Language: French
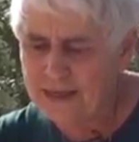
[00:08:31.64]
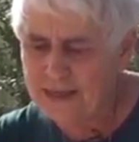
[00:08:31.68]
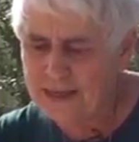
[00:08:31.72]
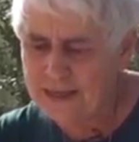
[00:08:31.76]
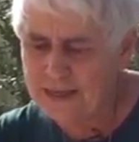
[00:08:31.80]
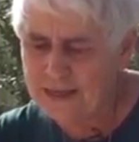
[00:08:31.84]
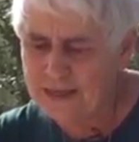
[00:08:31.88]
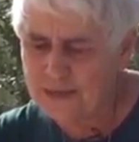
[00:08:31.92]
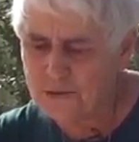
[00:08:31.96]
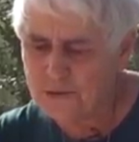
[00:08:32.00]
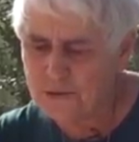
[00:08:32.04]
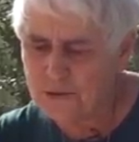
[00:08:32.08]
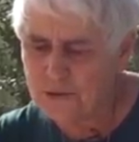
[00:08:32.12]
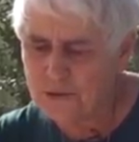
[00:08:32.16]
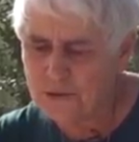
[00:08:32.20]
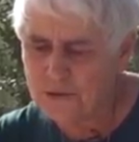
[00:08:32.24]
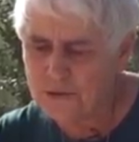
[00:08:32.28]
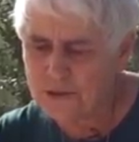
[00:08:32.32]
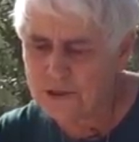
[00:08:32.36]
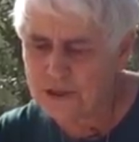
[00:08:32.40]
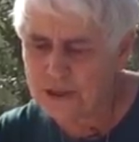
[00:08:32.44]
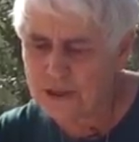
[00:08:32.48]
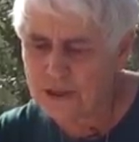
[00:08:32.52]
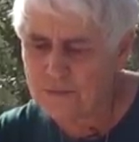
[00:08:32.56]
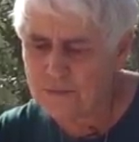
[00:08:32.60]
Et
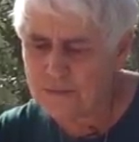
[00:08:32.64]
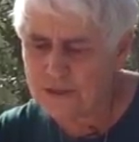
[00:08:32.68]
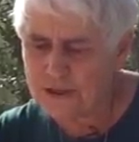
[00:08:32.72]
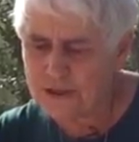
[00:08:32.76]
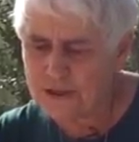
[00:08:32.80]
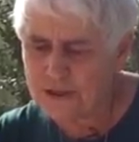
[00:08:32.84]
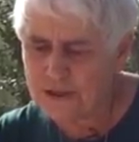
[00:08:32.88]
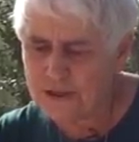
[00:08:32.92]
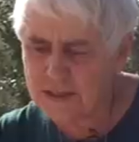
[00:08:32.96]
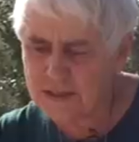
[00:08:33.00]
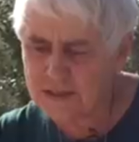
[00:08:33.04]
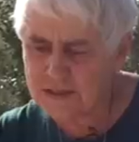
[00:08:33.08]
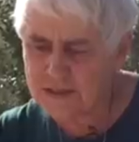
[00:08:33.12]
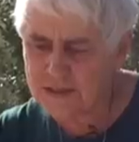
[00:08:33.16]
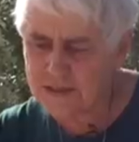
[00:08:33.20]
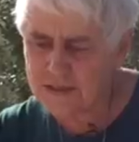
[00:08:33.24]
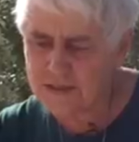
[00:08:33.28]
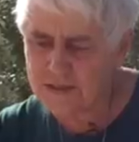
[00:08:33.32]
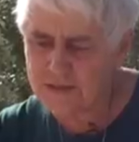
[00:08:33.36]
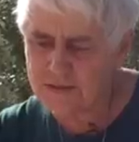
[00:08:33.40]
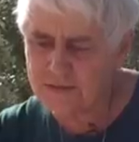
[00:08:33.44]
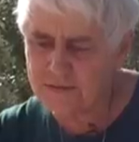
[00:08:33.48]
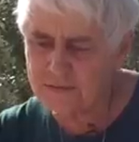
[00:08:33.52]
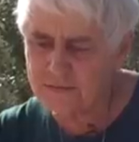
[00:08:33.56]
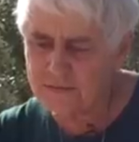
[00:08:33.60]
ceux-ci lui
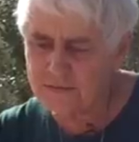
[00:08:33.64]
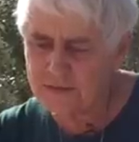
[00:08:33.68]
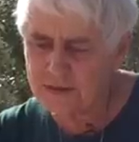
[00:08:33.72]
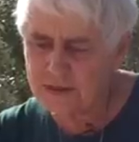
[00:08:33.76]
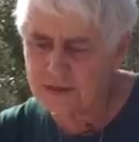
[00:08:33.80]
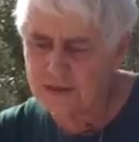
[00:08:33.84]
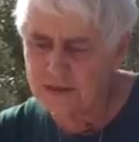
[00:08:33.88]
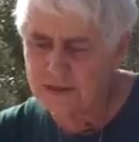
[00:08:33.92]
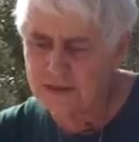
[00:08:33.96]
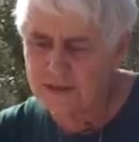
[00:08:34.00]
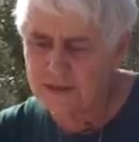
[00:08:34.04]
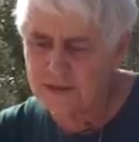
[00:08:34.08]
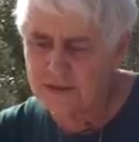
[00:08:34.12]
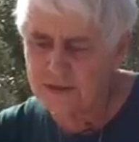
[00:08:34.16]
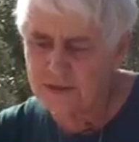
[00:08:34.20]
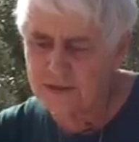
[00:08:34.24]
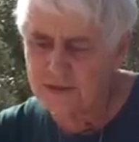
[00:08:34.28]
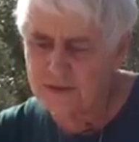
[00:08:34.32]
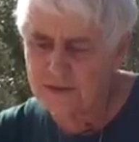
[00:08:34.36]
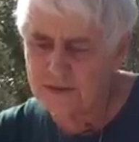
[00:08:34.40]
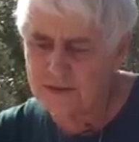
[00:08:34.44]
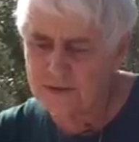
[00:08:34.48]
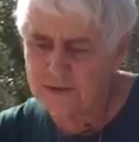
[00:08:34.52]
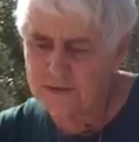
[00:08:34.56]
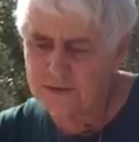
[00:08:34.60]
disent,
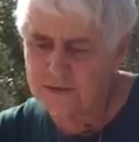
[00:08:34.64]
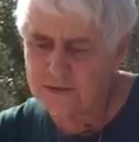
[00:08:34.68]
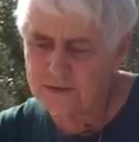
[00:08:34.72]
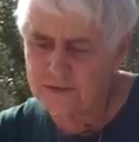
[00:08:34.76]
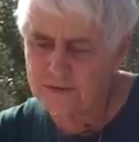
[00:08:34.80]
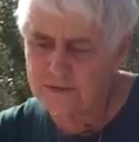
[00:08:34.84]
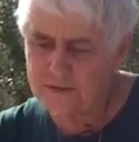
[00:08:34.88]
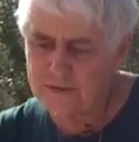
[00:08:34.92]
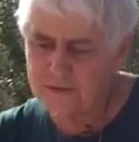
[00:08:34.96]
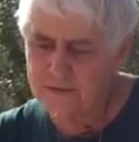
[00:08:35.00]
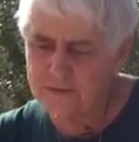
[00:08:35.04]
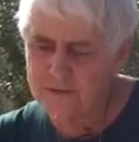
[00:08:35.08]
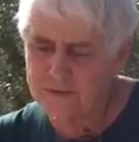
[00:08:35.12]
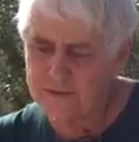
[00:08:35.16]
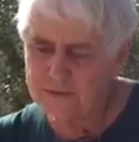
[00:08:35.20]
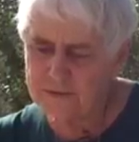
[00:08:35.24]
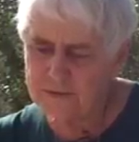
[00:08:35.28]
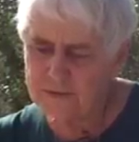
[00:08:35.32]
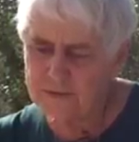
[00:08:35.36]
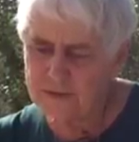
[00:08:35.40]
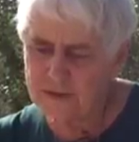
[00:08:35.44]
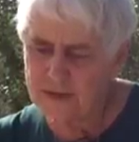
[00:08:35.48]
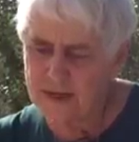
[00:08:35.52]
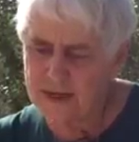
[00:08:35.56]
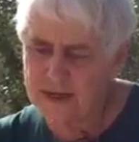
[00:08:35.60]
euh,
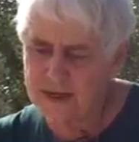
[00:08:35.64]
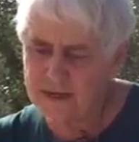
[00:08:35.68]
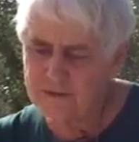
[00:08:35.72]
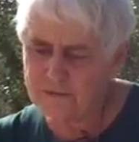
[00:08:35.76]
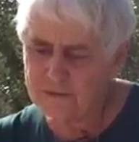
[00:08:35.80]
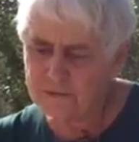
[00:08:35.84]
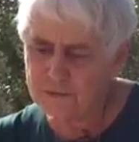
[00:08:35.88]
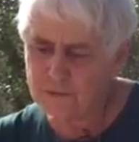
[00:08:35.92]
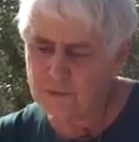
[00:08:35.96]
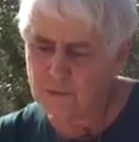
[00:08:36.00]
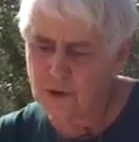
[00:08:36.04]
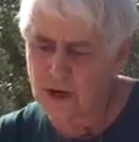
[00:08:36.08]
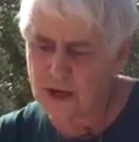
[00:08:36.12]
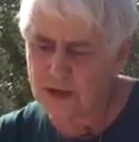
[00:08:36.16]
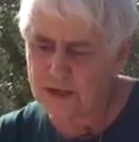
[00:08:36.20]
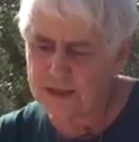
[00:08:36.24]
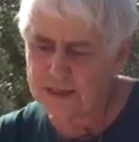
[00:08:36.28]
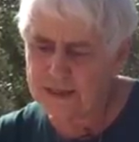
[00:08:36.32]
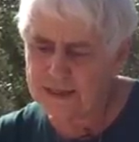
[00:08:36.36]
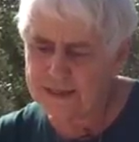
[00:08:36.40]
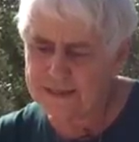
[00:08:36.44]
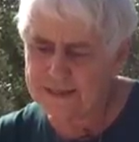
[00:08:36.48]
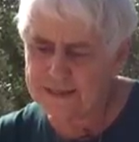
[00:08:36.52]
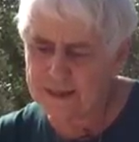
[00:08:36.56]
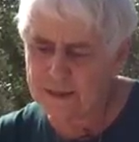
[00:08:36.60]
lève-toi,
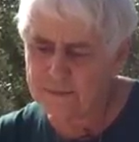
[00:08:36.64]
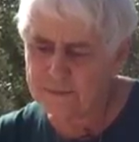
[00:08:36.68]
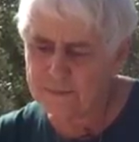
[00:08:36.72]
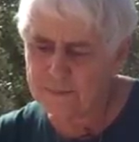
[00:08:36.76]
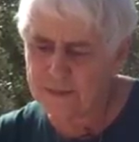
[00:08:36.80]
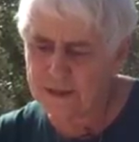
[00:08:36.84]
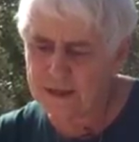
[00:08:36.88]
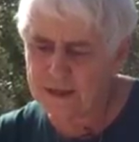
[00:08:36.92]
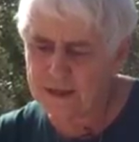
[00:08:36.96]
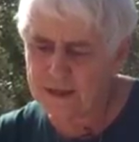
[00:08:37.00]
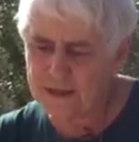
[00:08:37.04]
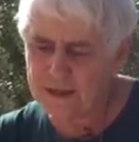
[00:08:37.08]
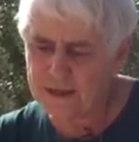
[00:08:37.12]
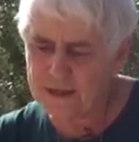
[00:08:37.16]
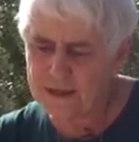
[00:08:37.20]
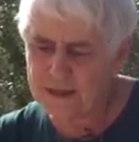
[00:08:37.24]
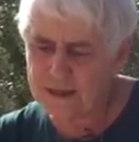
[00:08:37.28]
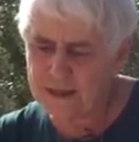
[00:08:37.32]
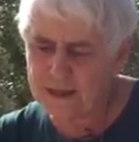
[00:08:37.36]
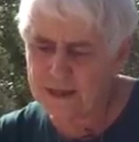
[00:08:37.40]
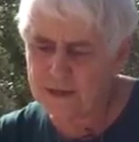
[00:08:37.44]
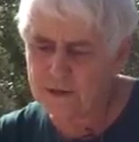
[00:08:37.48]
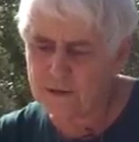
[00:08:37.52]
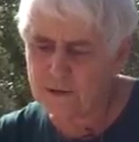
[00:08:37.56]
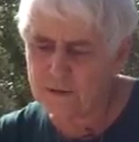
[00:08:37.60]
il t'appelle.
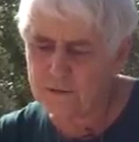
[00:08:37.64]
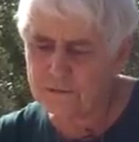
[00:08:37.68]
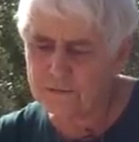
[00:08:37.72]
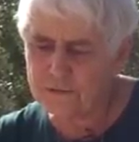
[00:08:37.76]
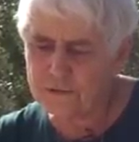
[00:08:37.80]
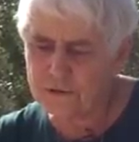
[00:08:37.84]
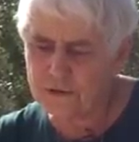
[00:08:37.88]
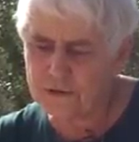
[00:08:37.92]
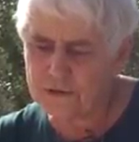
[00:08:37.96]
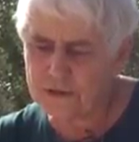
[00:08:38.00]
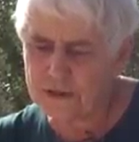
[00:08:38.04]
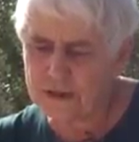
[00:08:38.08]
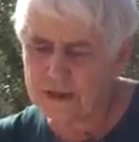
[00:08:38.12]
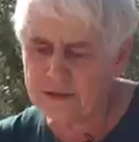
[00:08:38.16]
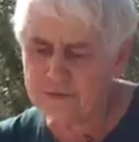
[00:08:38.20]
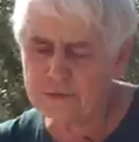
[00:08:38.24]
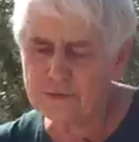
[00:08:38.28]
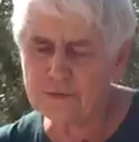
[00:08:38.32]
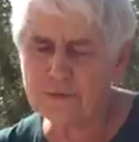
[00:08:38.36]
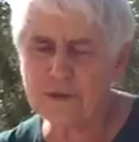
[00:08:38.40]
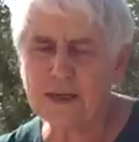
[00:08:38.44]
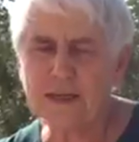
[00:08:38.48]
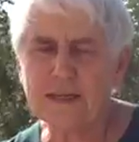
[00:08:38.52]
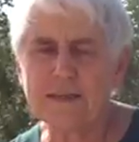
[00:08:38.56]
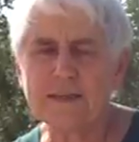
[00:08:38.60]
Et confiance,
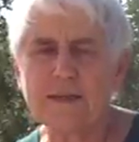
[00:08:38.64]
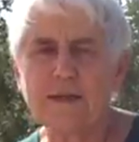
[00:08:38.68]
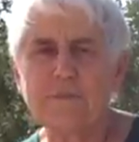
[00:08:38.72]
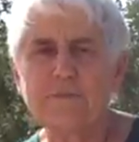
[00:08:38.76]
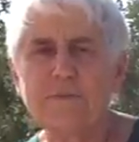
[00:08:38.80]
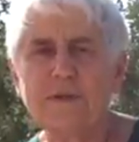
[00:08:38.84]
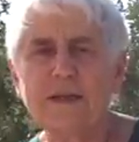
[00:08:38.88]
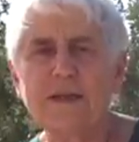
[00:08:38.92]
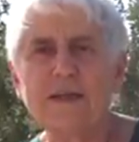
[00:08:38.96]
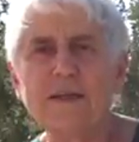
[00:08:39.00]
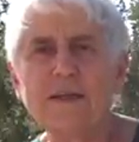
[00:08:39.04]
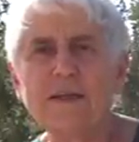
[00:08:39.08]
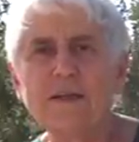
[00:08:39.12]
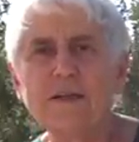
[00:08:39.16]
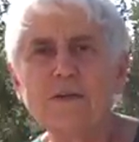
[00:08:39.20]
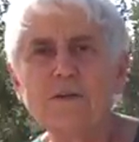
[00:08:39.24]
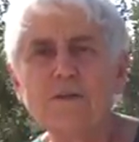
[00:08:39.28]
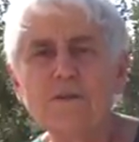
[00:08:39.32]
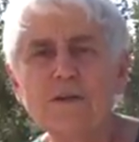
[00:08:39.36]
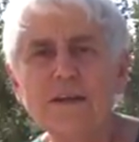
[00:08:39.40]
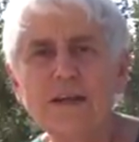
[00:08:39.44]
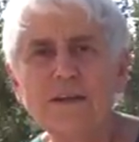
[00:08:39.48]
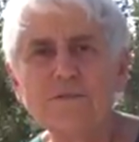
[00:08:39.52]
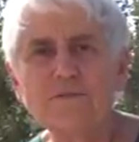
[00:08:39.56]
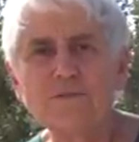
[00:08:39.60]
lève-toi, il t'appelle.
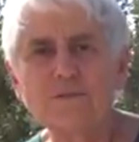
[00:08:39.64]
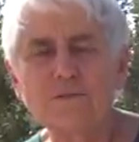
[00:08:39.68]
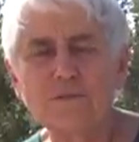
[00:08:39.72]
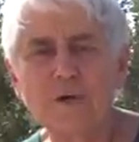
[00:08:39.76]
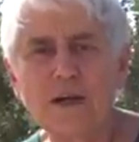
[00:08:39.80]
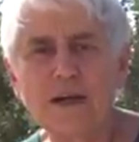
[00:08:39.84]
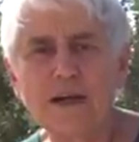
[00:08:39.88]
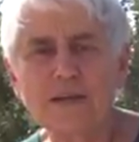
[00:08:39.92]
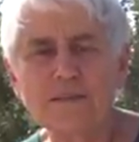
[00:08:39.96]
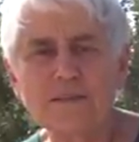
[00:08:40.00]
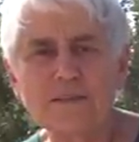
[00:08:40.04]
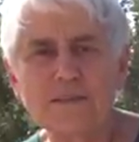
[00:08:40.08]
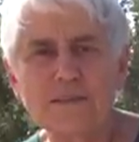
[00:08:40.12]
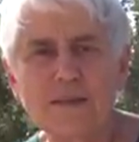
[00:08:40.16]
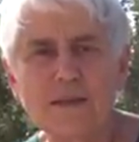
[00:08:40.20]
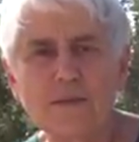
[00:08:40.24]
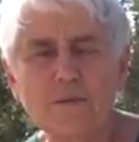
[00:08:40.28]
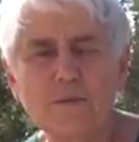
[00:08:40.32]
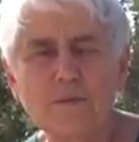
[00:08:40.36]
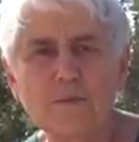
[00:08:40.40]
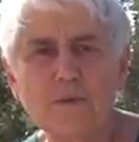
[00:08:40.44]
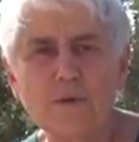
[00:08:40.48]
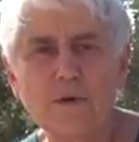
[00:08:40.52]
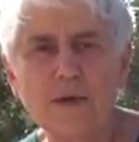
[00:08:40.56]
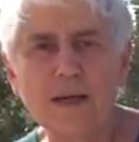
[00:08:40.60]
Le lève-toi, c'est
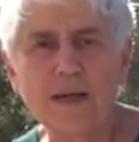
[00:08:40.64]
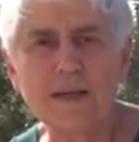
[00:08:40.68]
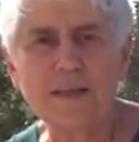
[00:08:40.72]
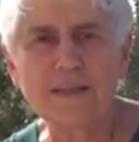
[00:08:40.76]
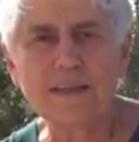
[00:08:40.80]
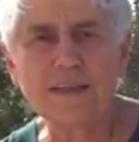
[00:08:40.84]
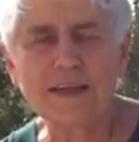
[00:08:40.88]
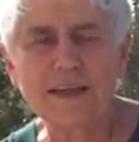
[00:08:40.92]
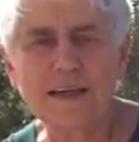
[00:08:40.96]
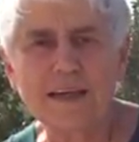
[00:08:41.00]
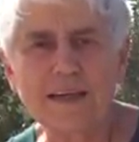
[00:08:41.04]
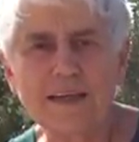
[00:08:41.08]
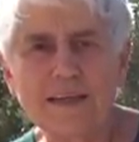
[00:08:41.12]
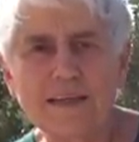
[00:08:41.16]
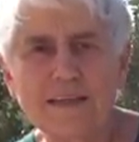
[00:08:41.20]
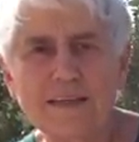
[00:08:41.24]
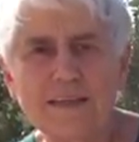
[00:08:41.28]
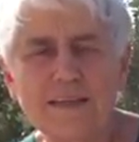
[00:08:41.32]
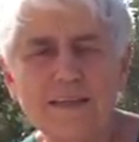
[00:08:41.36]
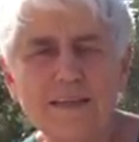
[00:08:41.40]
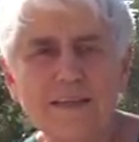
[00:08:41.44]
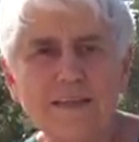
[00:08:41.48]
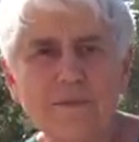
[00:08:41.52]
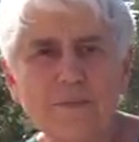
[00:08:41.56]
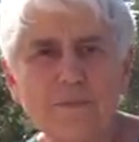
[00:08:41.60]
le mot Eigere,
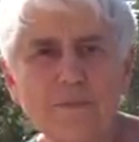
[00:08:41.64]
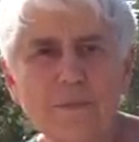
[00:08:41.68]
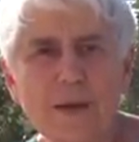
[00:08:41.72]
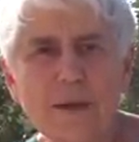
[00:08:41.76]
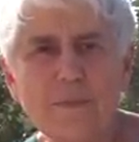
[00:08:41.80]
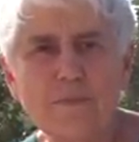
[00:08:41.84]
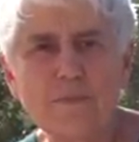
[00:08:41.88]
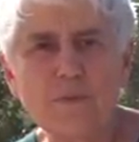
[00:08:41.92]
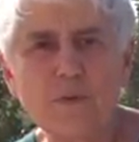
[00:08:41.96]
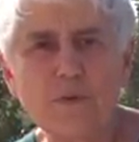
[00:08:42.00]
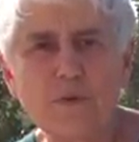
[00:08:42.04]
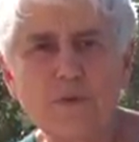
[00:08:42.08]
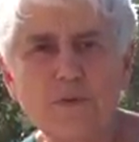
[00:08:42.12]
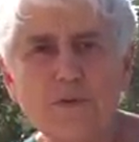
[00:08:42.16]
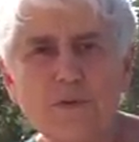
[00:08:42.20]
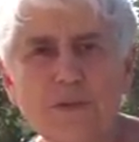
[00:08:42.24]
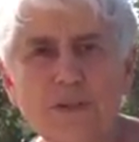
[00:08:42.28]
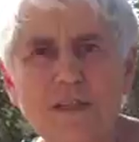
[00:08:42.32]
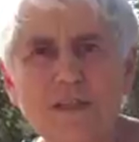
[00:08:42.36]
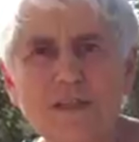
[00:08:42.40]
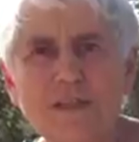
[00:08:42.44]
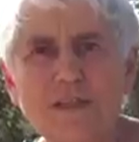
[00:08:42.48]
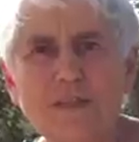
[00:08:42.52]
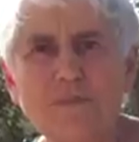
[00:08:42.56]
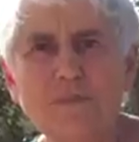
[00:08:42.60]
qui le même mot
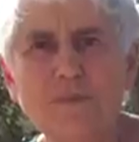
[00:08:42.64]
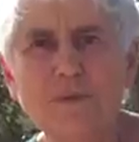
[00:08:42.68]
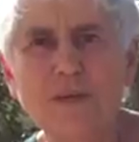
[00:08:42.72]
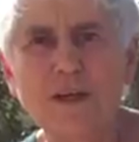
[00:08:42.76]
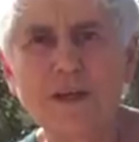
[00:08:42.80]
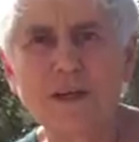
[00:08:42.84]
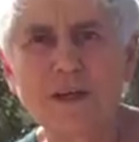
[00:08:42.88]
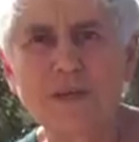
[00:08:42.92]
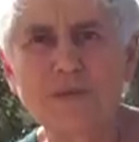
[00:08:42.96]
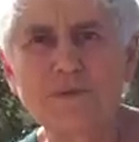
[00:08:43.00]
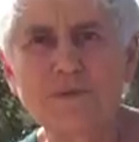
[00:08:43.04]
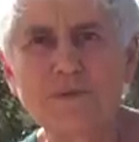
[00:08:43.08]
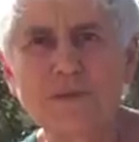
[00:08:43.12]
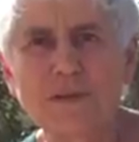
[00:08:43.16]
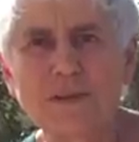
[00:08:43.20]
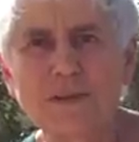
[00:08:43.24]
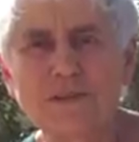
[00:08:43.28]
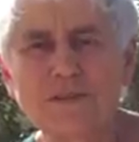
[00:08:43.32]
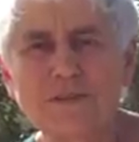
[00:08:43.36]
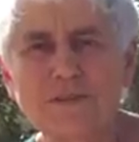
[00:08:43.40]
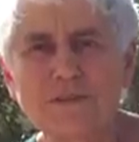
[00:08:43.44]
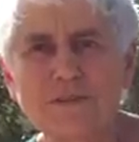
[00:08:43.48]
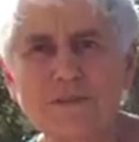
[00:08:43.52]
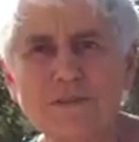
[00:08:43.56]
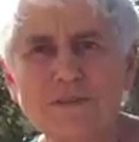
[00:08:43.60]
utilisé pour la
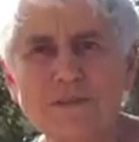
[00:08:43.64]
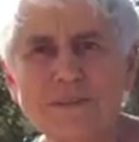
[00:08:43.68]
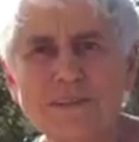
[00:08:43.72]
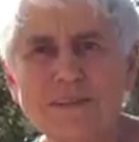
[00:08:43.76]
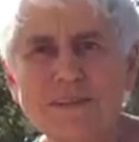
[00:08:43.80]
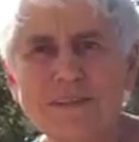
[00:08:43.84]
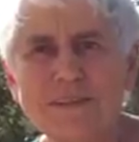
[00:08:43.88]
résurrection.